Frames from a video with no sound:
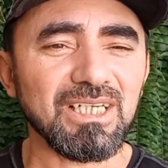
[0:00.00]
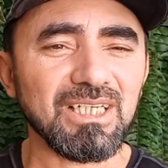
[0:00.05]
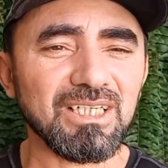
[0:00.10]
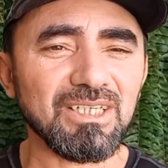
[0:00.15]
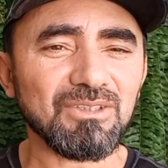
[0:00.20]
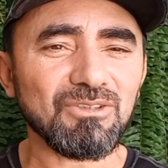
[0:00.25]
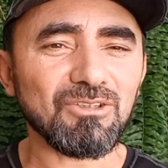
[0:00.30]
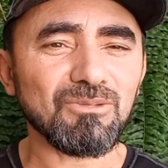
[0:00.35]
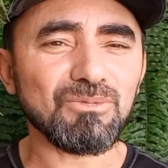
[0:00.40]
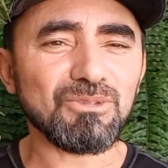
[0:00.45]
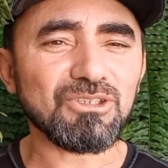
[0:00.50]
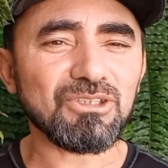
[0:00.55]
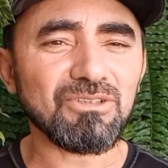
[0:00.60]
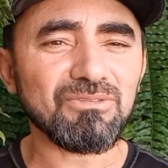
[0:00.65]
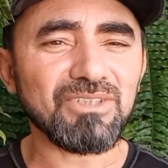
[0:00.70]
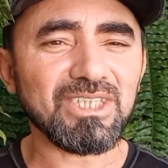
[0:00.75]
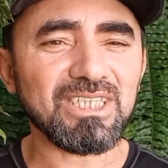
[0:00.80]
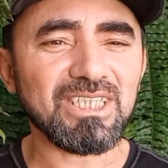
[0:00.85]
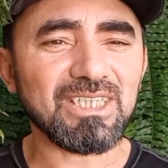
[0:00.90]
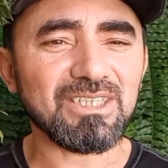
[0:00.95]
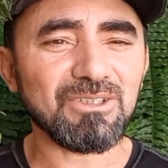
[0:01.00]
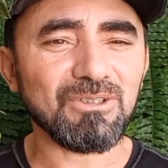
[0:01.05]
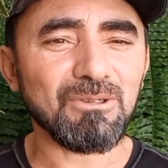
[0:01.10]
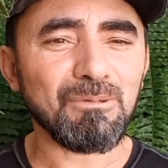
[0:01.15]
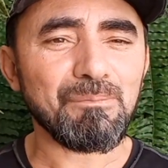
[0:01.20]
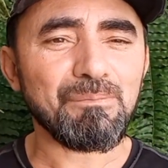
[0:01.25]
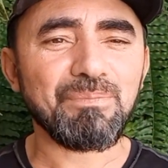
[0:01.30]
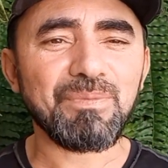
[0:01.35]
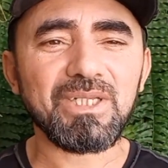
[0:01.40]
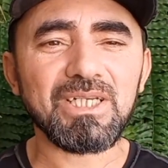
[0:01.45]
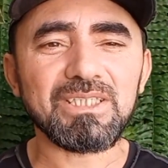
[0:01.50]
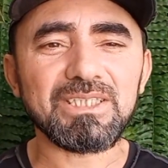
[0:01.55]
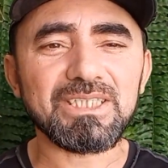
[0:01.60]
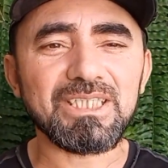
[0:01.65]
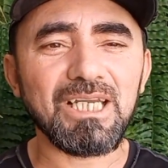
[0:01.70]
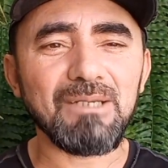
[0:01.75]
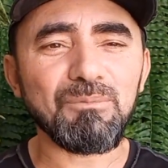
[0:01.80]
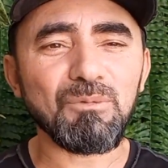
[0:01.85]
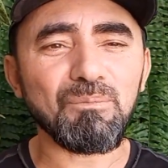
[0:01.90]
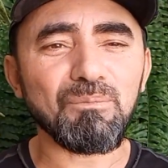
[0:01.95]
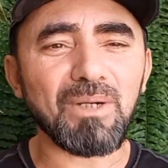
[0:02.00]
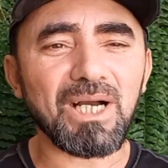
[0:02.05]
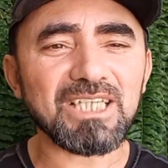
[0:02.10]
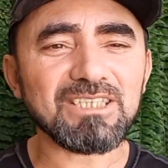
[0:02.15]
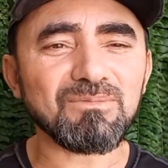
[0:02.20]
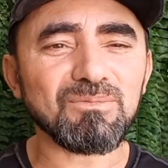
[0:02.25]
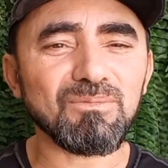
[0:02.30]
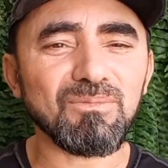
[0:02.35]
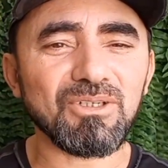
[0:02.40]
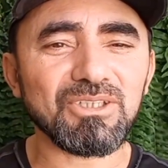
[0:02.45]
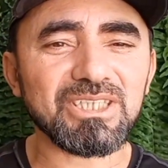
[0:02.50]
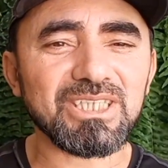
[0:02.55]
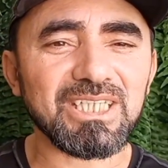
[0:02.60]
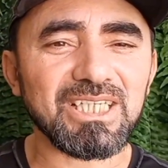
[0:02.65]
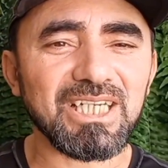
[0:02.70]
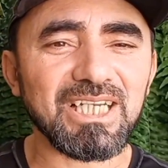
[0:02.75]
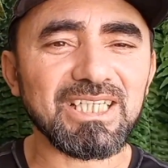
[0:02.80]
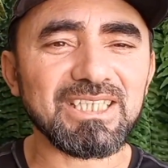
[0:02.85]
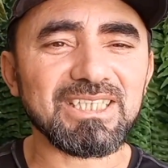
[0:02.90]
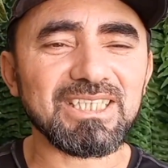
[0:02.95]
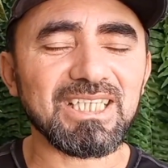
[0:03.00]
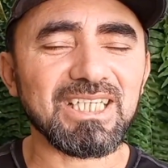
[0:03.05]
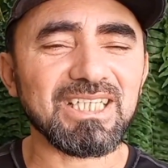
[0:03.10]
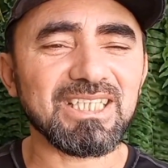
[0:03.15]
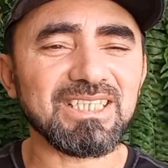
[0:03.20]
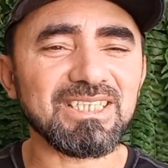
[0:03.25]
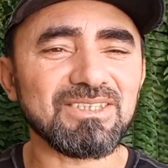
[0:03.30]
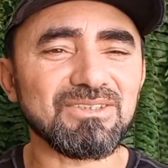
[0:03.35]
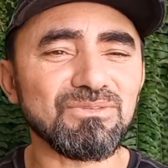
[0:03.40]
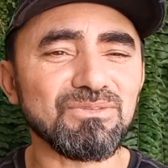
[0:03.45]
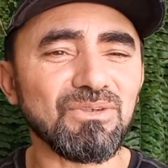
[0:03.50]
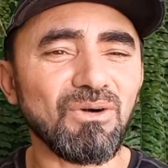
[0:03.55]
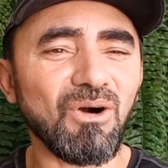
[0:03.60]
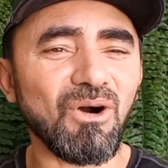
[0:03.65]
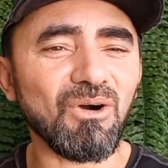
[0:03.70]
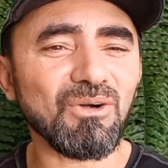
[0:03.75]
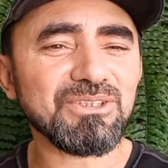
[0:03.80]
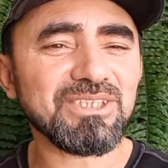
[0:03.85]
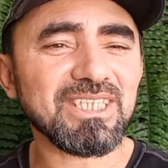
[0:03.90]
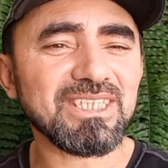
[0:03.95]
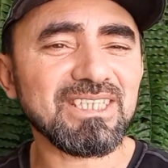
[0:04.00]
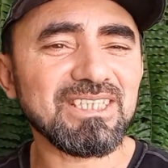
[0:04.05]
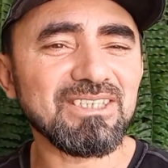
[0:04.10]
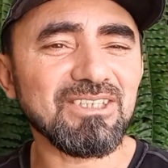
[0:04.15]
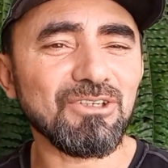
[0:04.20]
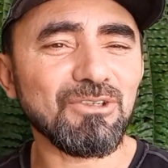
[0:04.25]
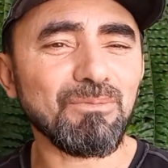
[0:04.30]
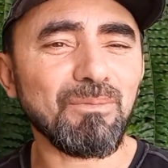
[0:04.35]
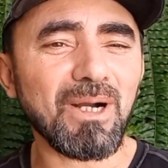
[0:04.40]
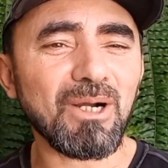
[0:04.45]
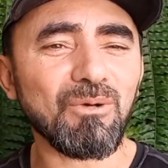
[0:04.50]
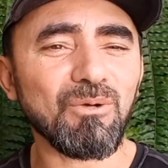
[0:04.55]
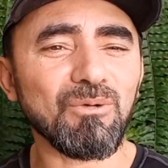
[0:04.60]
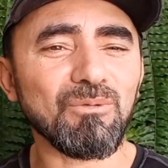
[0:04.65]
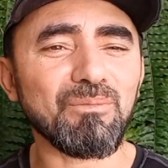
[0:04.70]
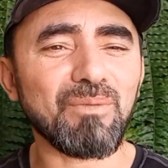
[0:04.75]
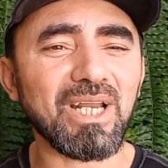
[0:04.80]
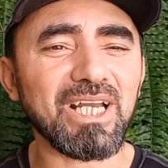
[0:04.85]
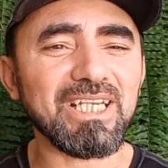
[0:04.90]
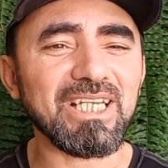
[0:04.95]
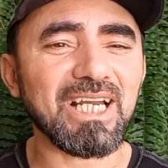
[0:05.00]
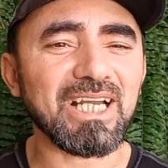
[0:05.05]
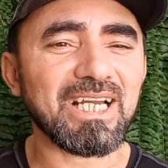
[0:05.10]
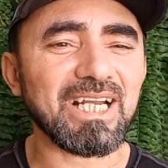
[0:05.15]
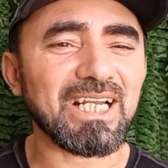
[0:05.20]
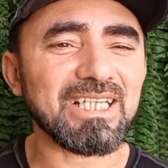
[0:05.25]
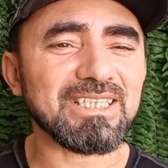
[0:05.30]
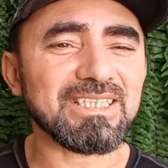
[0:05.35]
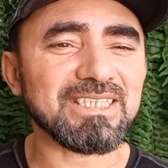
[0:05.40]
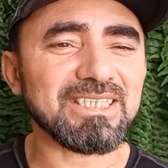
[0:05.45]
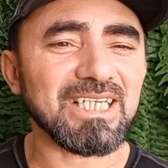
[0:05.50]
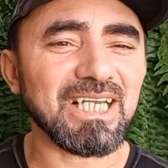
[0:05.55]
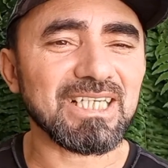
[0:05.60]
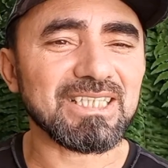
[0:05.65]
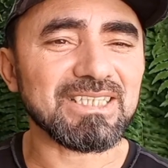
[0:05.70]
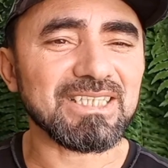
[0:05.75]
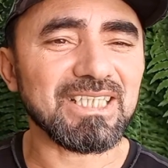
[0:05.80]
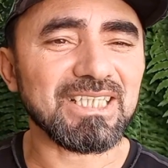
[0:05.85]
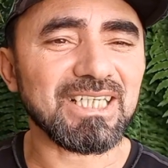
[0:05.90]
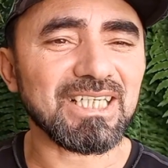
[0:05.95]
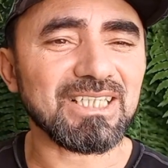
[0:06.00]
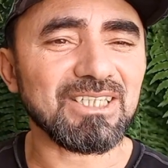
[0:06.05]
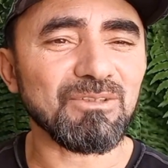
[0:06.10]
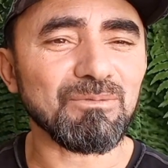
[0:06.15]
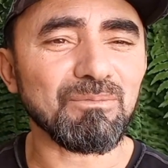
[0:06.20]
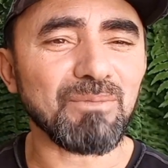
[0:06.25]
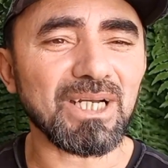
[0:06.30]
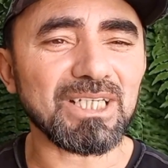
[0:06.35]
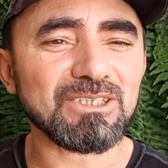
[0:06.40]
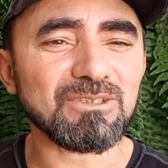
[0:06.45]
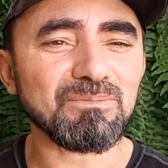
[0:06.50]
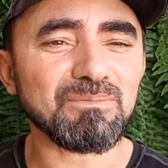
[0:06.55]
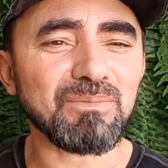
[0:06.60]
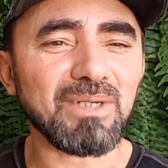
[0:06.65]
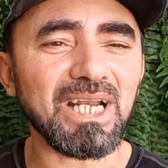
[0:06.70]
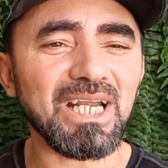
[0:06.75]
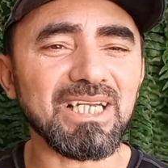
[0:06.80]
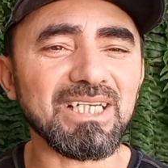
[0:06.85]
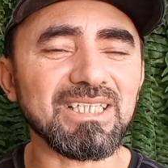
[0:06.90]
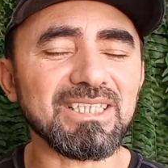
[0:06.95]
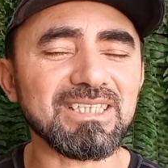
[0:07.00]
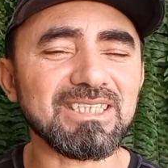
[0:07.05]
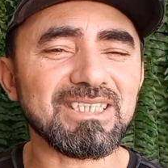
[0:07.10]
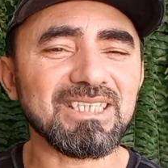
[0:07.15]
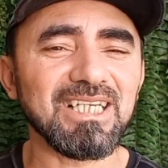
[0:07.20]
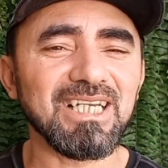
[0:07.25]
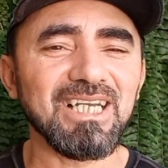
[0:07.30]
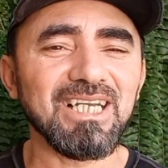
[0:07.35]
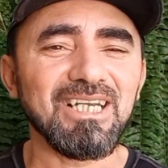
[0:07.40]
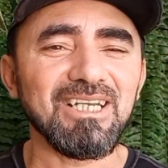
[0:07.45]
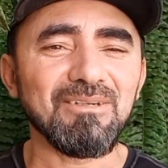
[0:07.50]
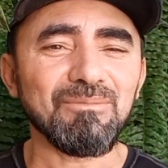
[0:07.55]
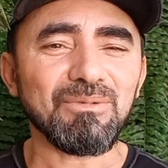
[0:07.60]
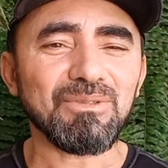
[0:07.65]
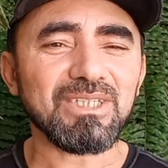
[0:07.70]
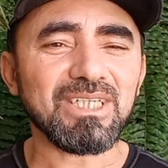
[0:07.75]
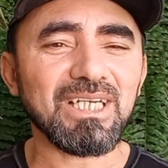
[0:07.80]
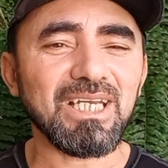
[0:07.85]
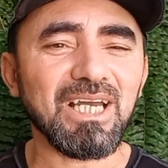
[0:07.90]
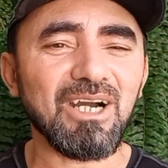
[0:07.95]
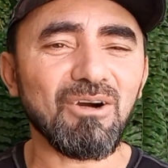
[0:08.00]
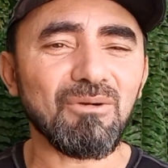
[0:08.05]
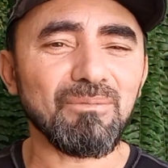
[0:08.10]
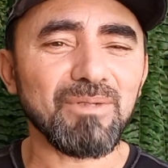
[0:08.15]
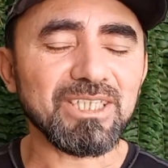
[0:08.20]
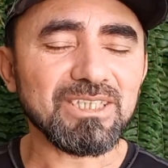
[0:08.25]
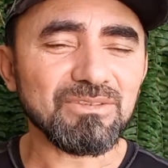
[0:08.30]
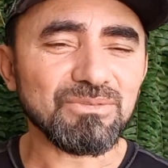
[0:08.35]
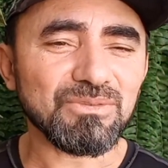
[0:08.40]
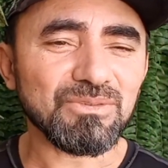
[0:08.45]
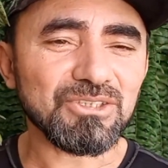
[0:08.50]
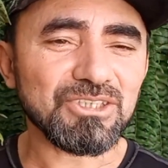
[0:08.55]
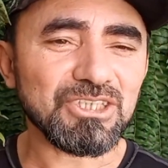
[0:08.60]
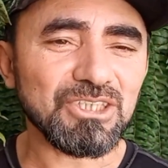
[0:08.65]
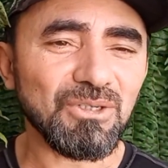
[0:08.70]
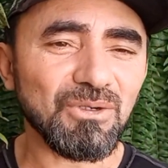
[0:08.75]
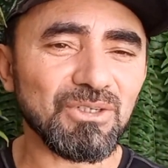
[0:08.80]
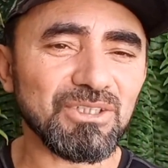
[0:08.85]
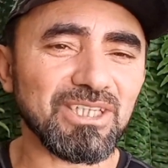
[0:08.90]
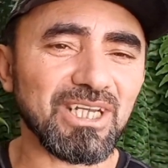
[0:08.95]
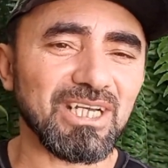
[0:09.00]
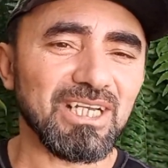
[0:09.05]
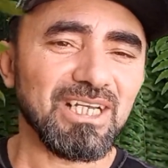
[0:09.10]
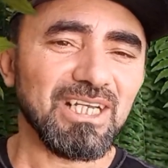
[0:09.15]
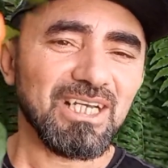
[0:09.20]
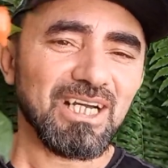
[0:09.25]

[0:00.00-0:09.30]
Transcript: Eu, como sou vendedor, sempre passo para meus clientes. Eles voltam de novo para comprar e agradecer as dicas que eu passo para eles, porque realmente funciona.